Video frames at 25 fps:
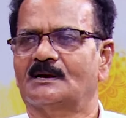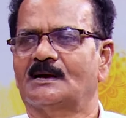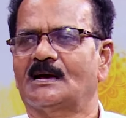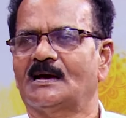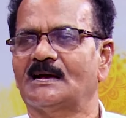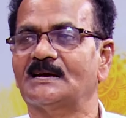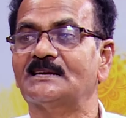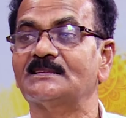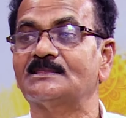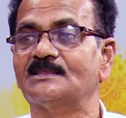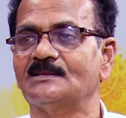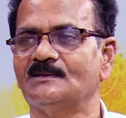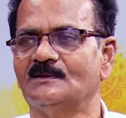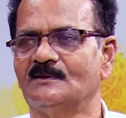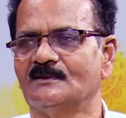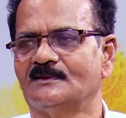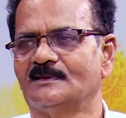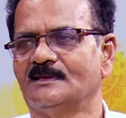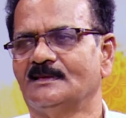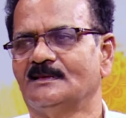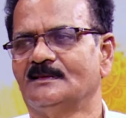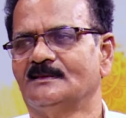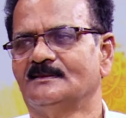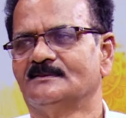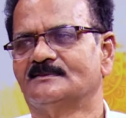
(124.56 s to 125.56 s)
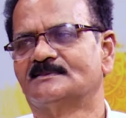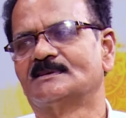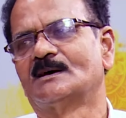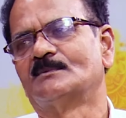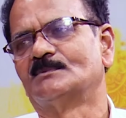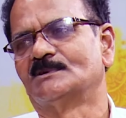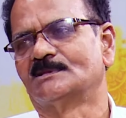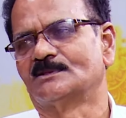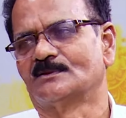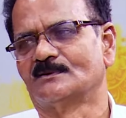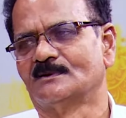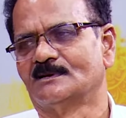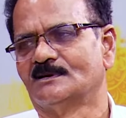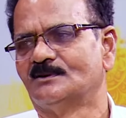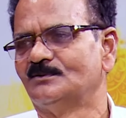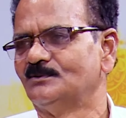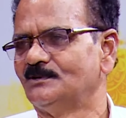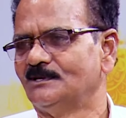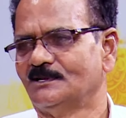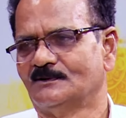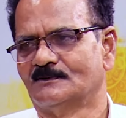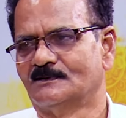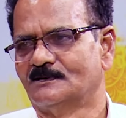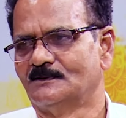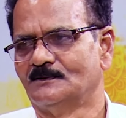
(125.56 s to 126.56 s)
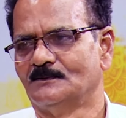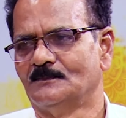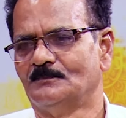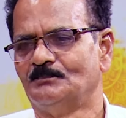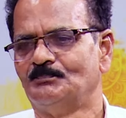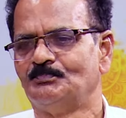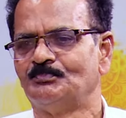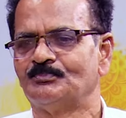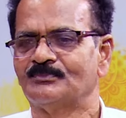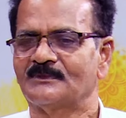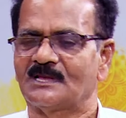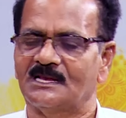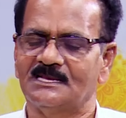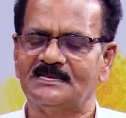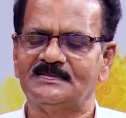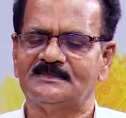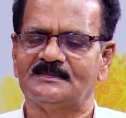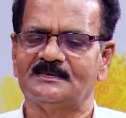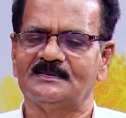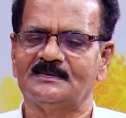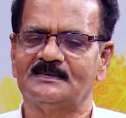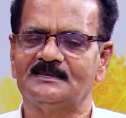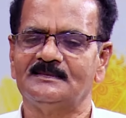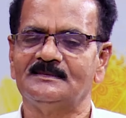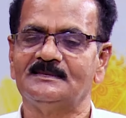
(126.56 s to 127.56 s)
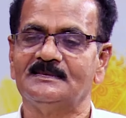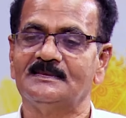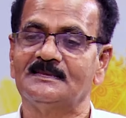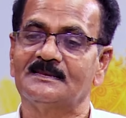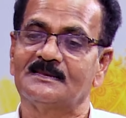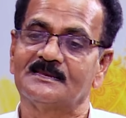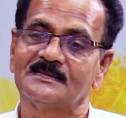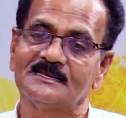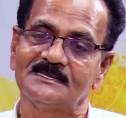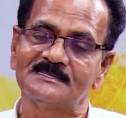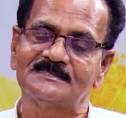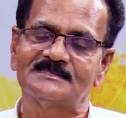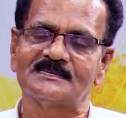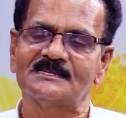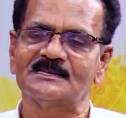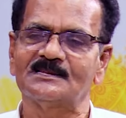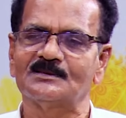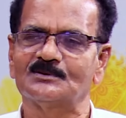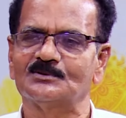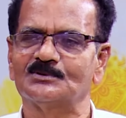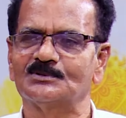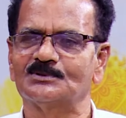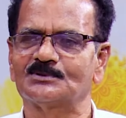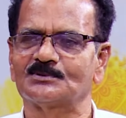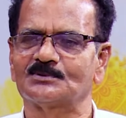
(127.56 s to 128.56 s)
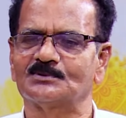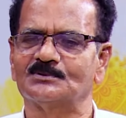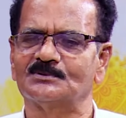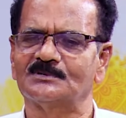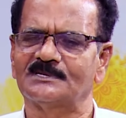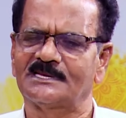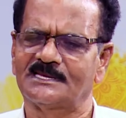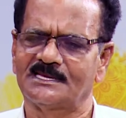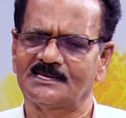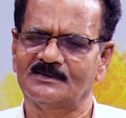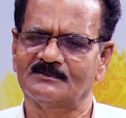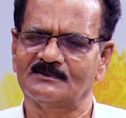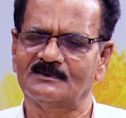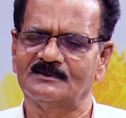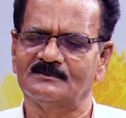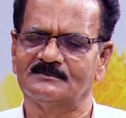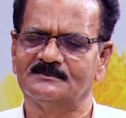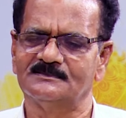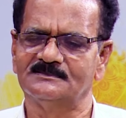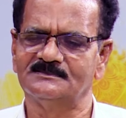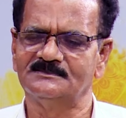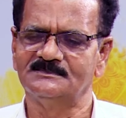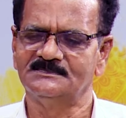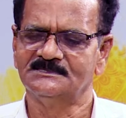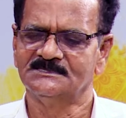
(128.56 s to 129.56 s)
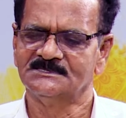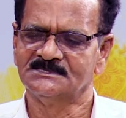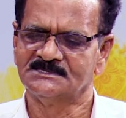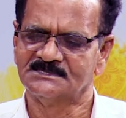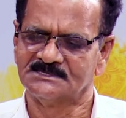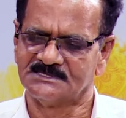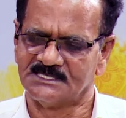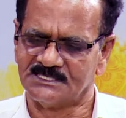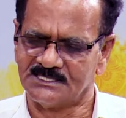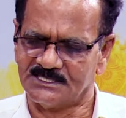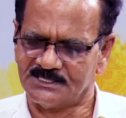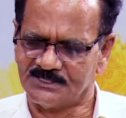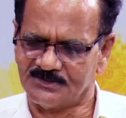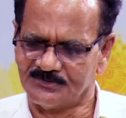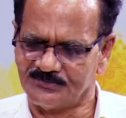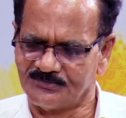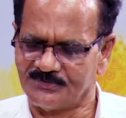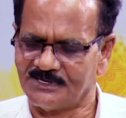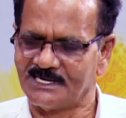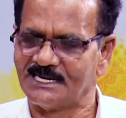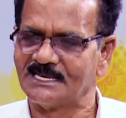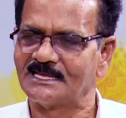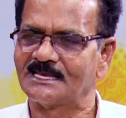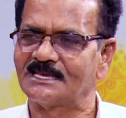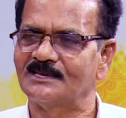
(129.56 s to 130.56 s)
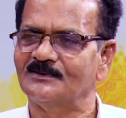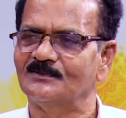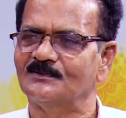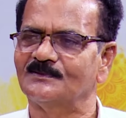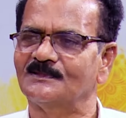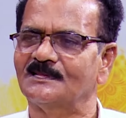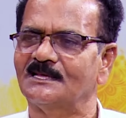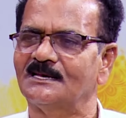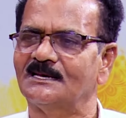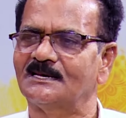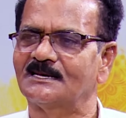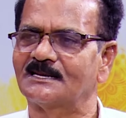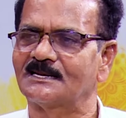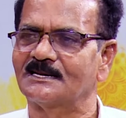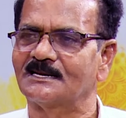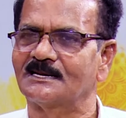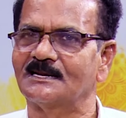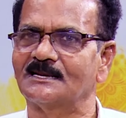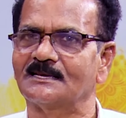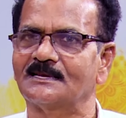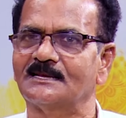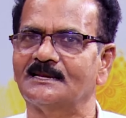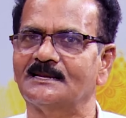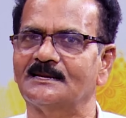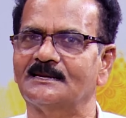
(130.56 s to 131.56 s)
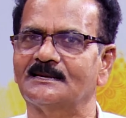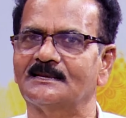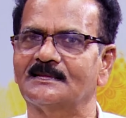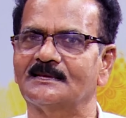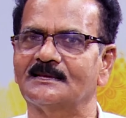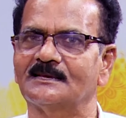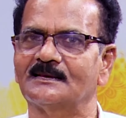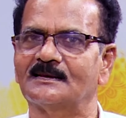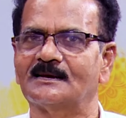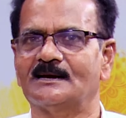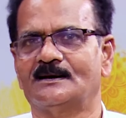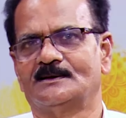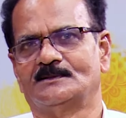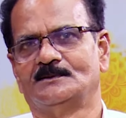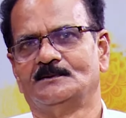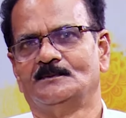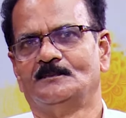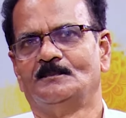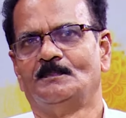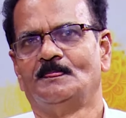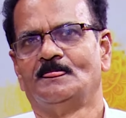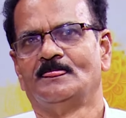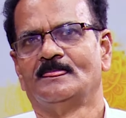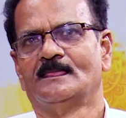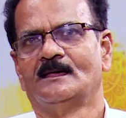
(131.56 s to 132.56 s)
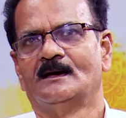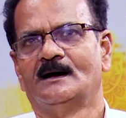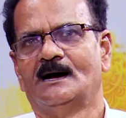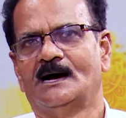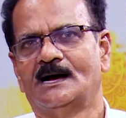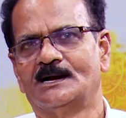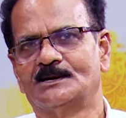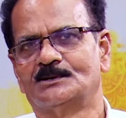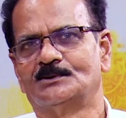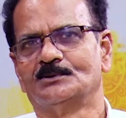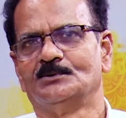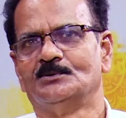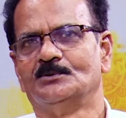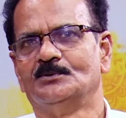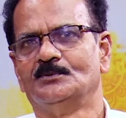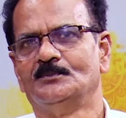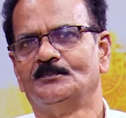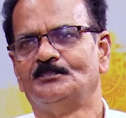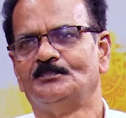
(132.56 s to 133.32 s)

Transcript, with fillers: కాకతీయులకి సామంతులుగా ఉండేవాళ్ళు అయితే ఈ రేచర్ల గోత్రం కేవలం వీళ్ళకే ఉందా రెడ్లకే అంటే కాదు అటు